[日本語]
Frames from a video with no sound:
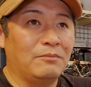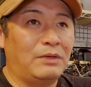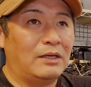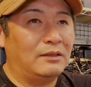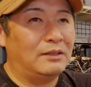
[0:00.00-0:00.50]

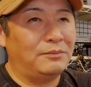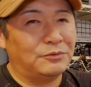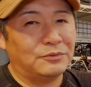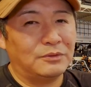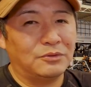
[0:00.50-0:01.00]
まあで
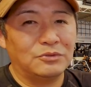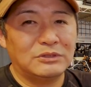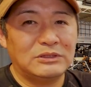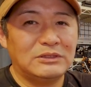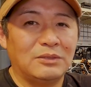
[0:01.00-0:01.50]
もどっ
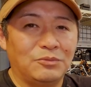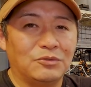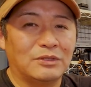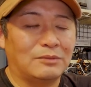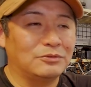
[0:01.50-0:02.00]
ちにして
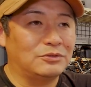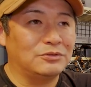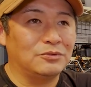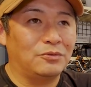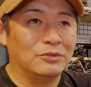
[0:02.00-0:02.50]
も多分
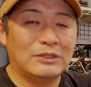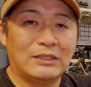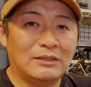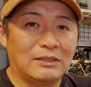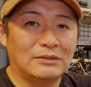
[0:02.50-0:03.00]
通報さ
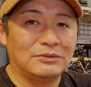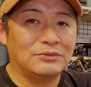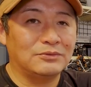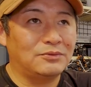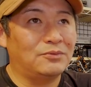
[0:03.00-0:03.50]
れたりす
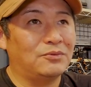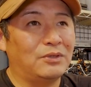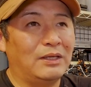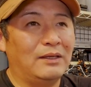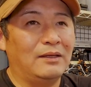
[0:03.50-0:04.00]
ると、